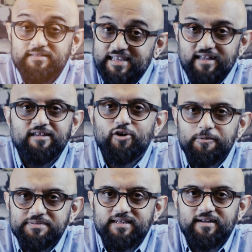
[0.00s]
दी अदर
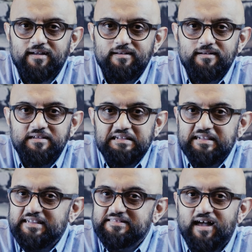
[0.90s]
ऑब्स्टिकल
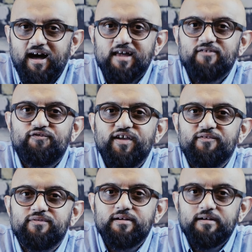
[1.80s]
इज़ आर
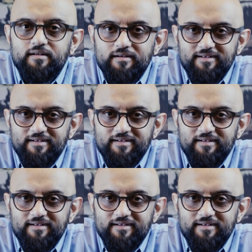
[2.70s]
फेवरेट